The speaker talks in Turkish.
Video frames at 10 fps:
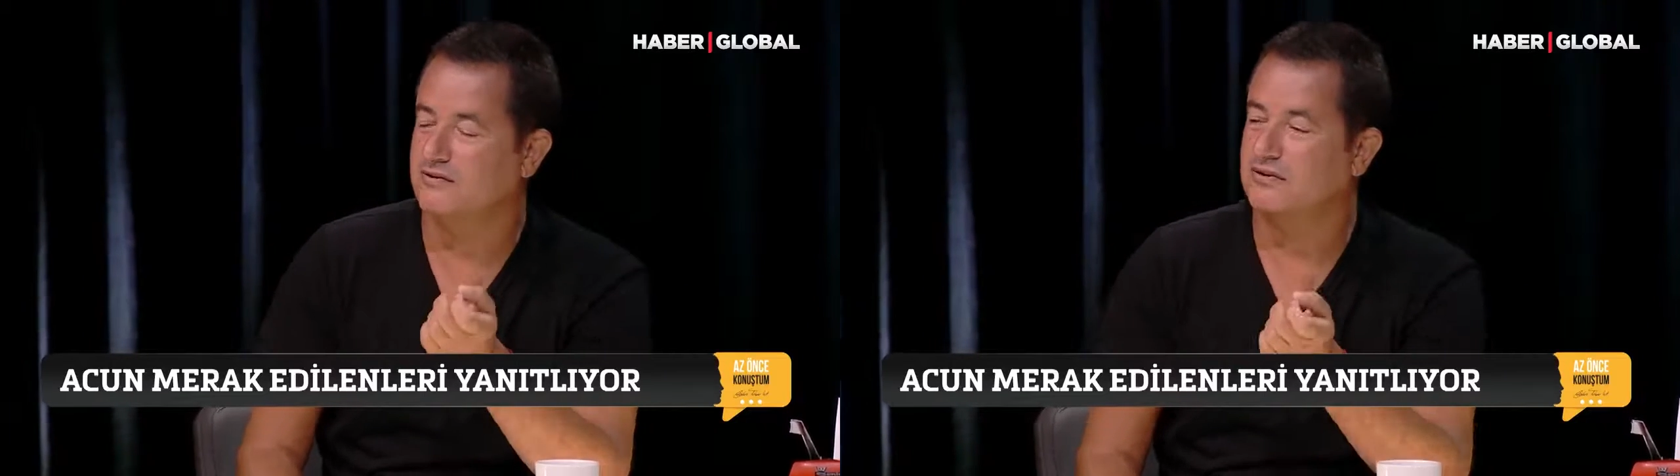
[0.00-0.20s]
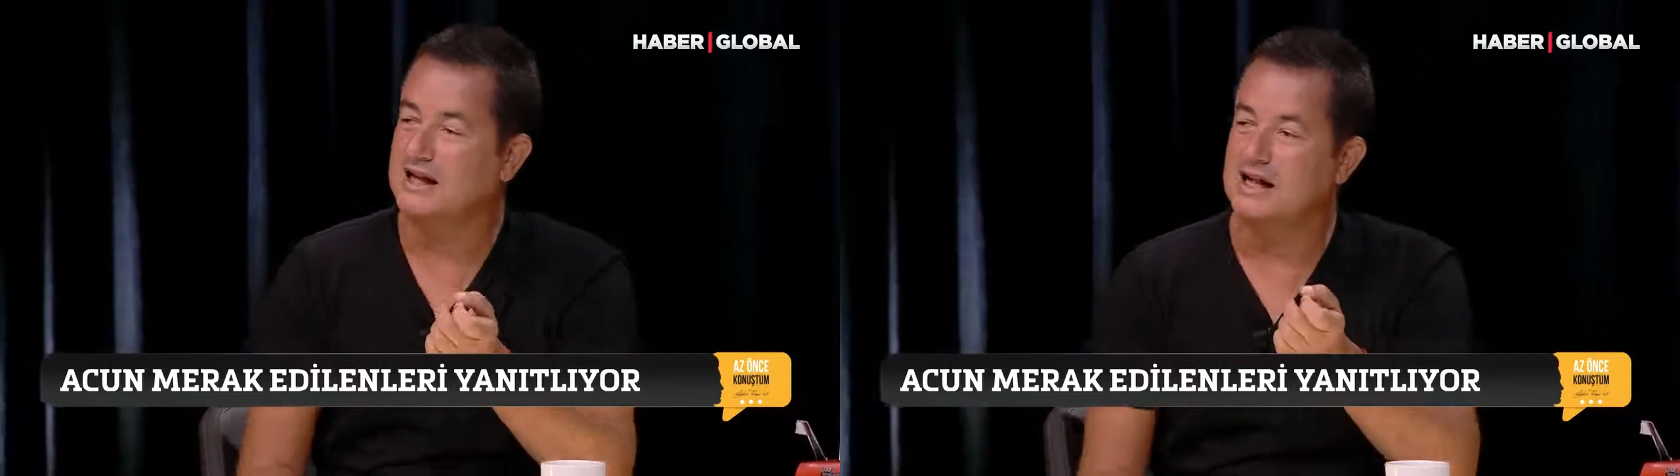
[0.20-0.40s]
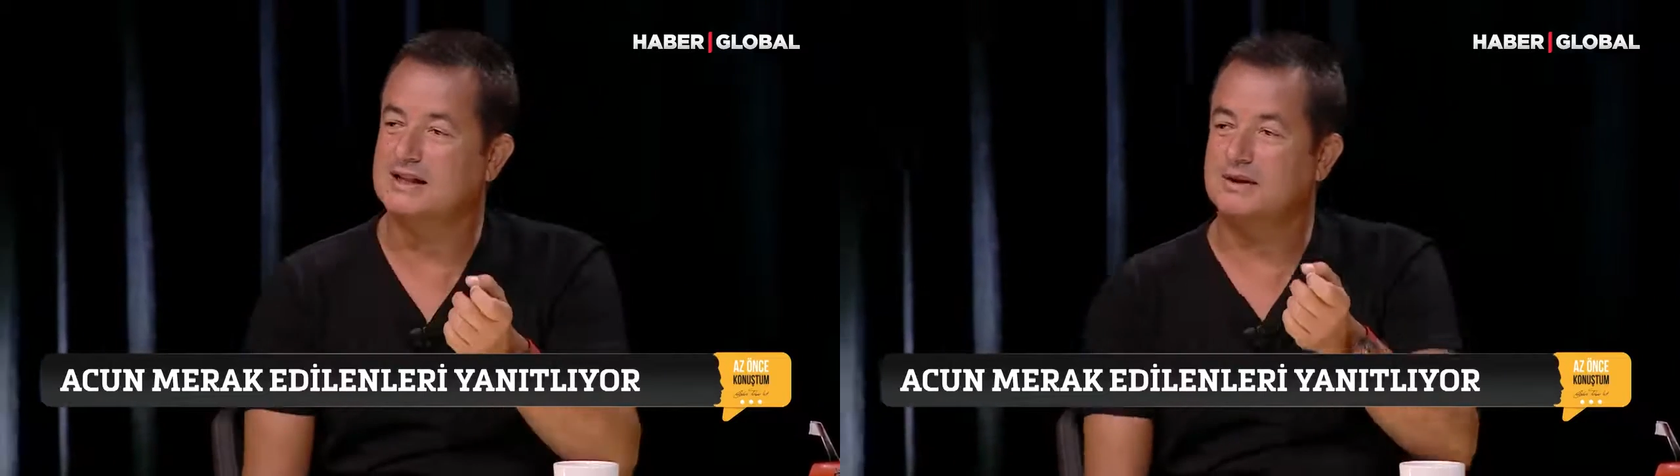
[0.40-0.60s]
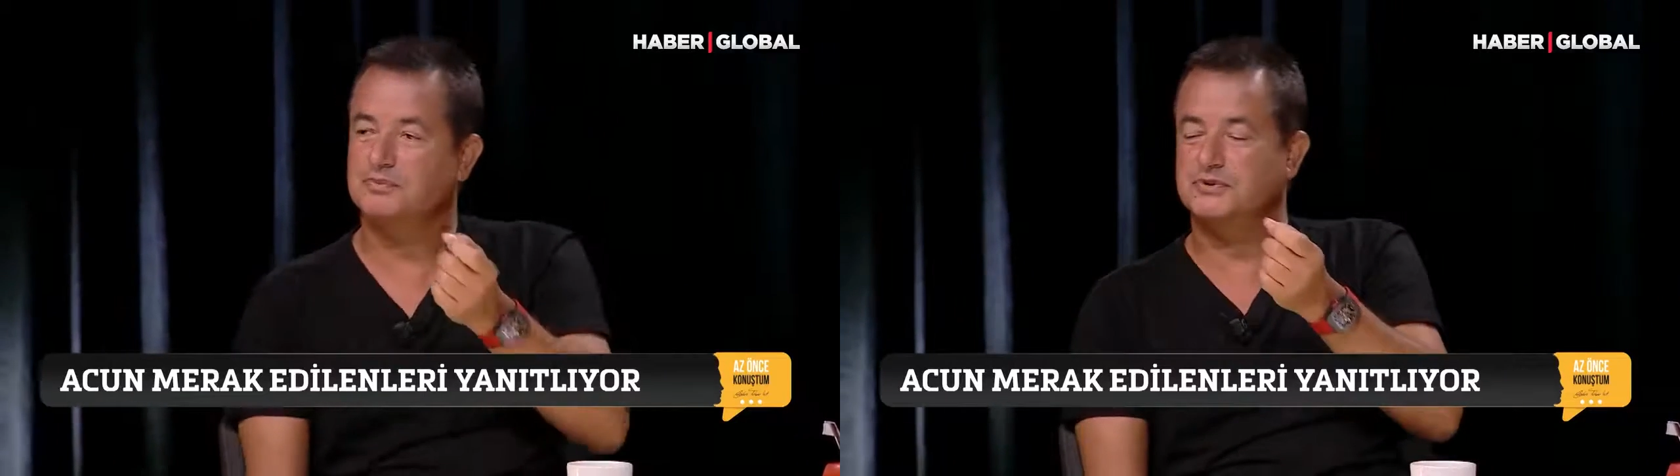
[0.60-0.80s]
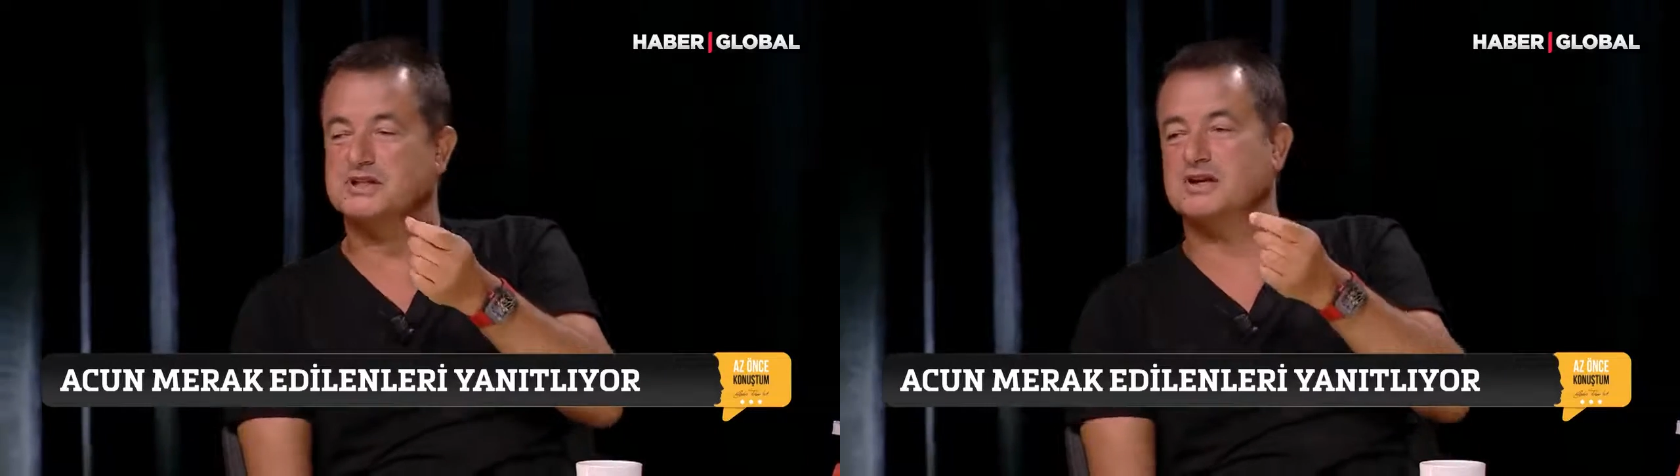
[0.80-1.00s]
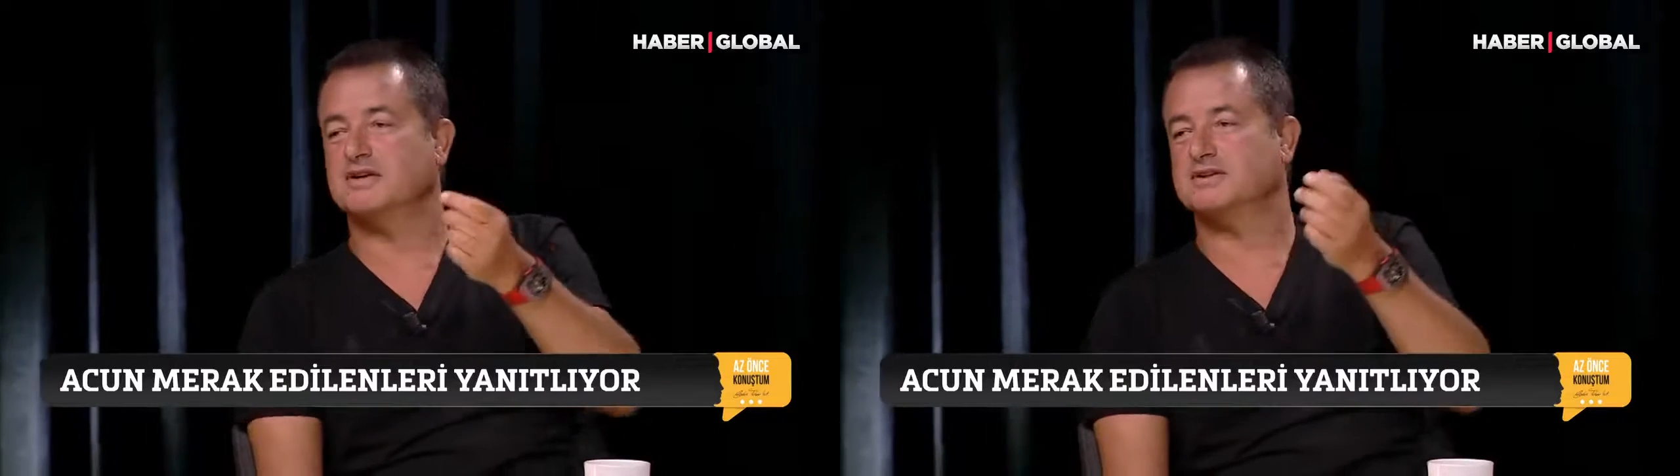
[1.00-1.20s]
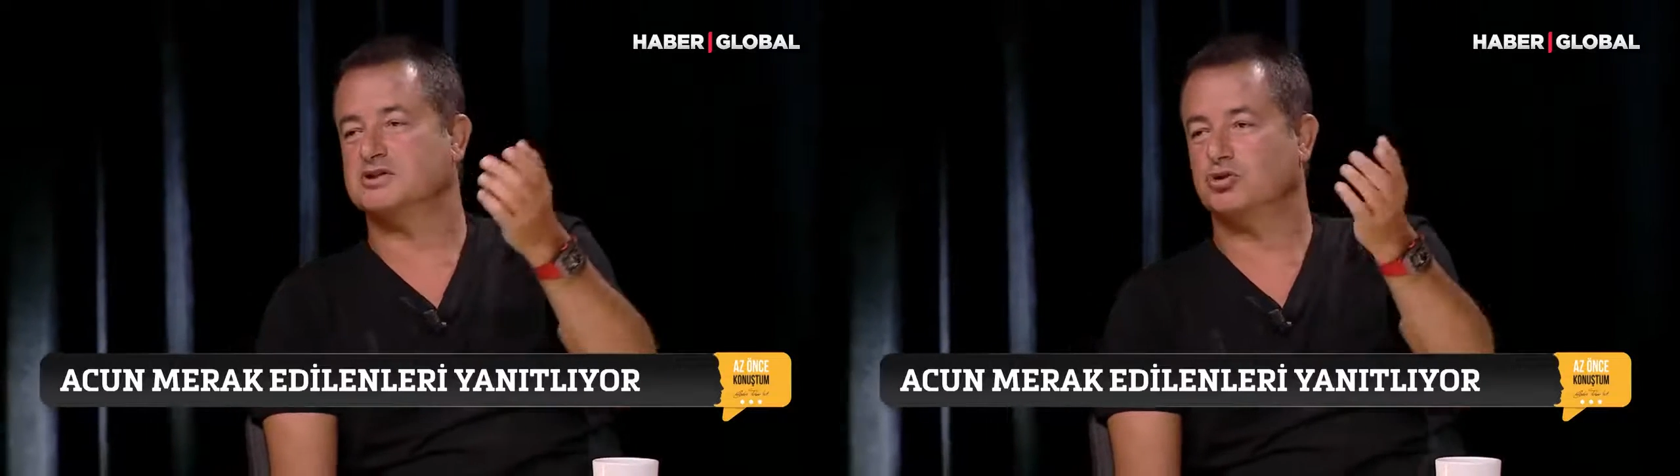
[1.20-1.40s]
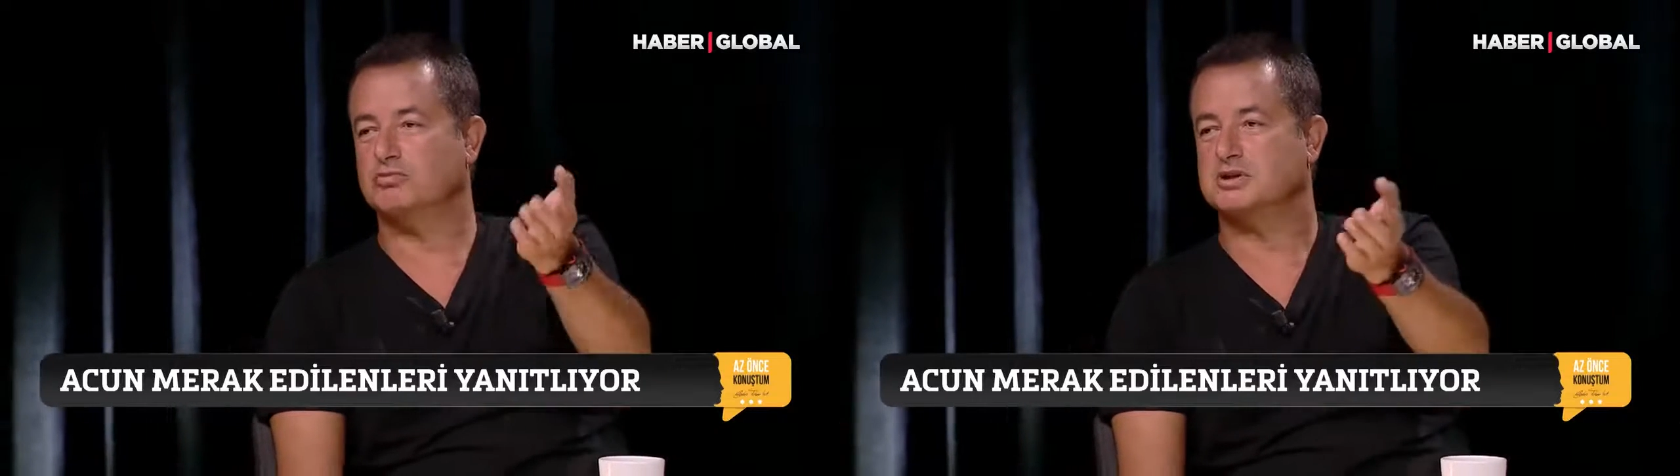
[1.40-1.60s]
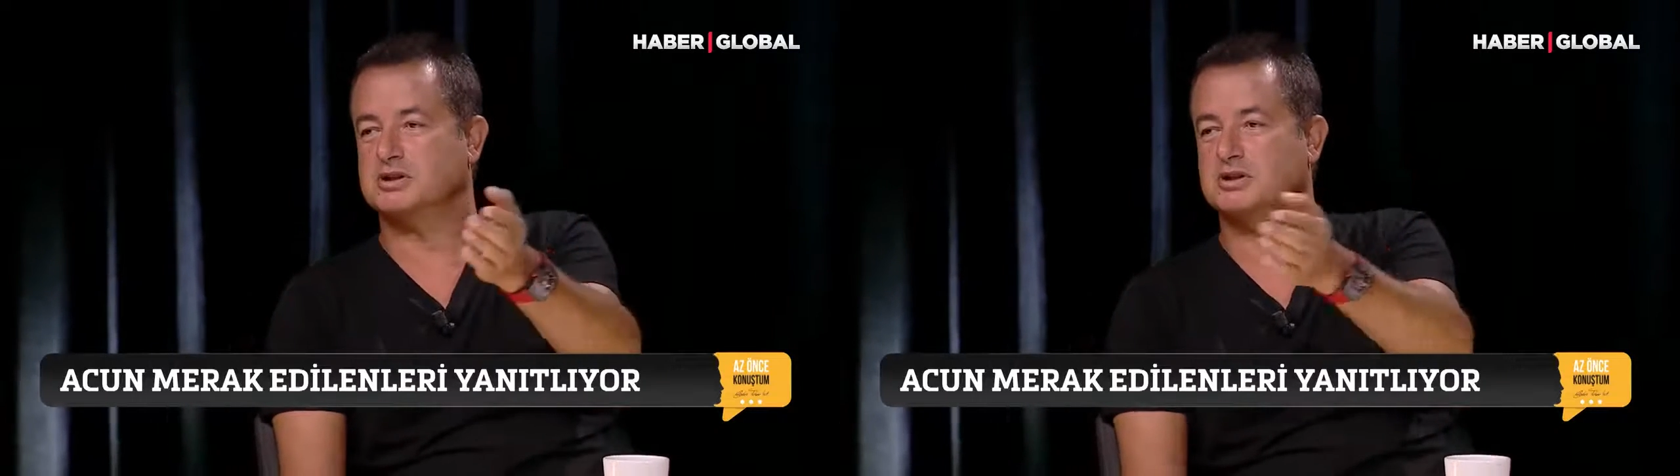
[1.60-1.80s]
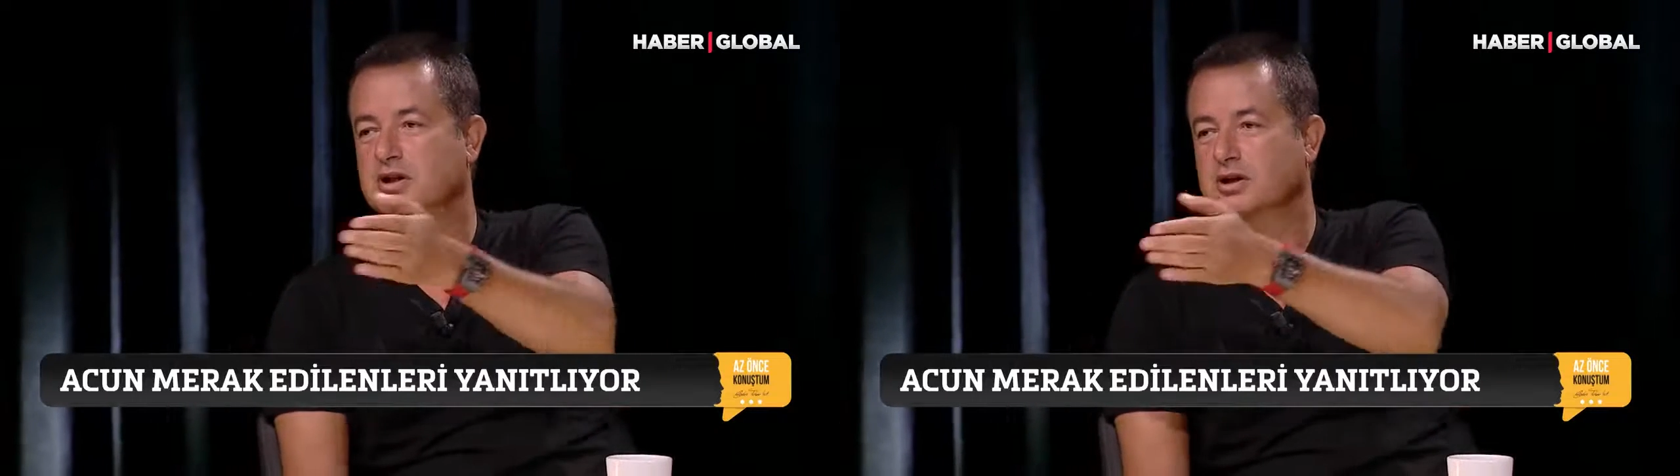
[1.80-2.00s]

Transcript: finalde dezavantajlı olmasın.